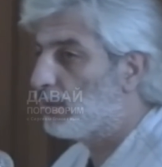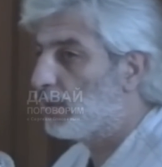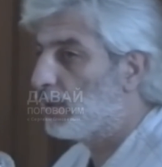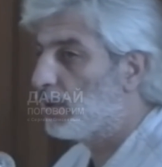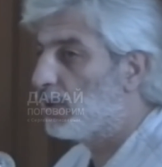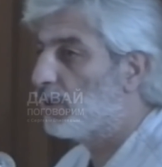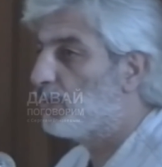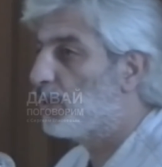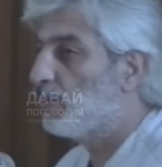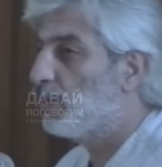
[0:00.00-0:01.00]
То есть сейчас
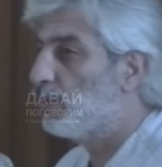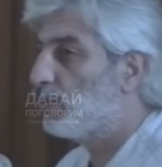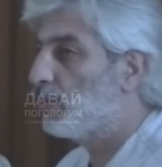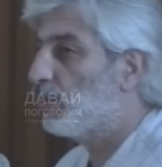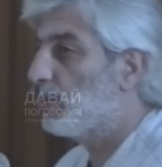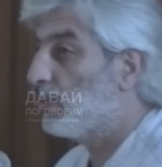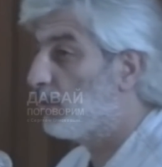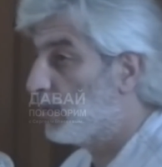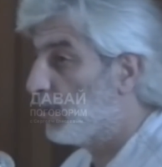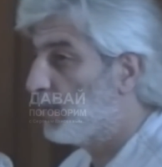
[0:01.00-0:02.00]
мы забудем, что
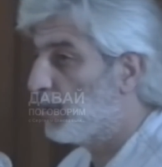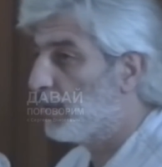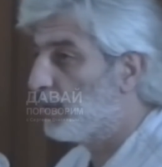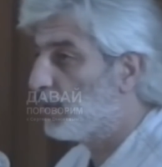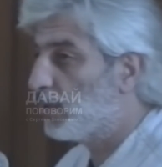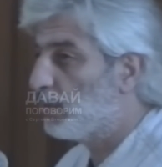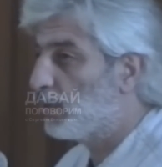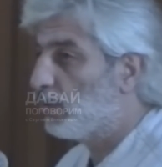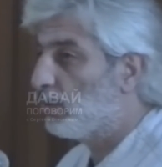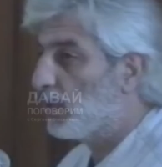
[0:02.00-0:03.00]
это, об этом невозможно забыть,
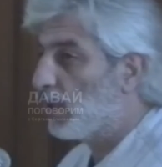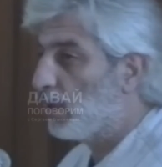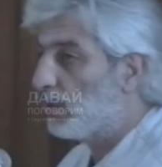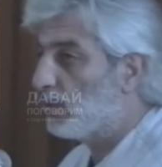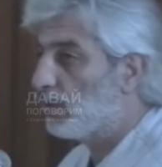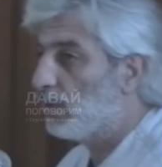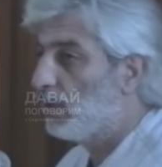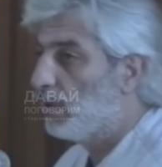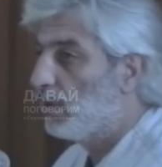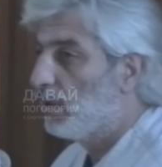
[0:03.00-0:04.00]
что он Михаил Круг.
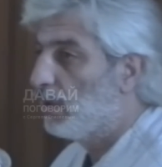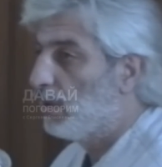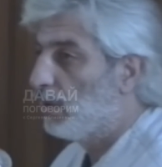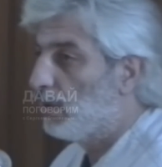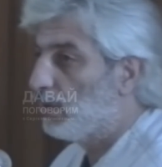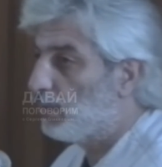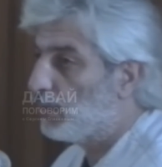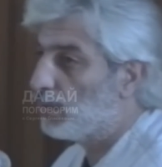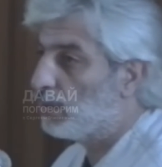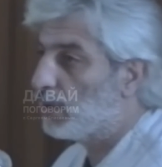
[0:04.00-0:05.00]
Но
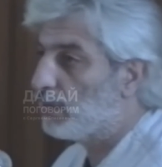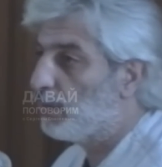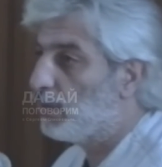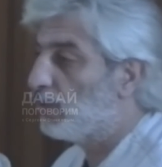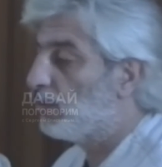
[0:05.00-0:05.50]
просто у нас свободно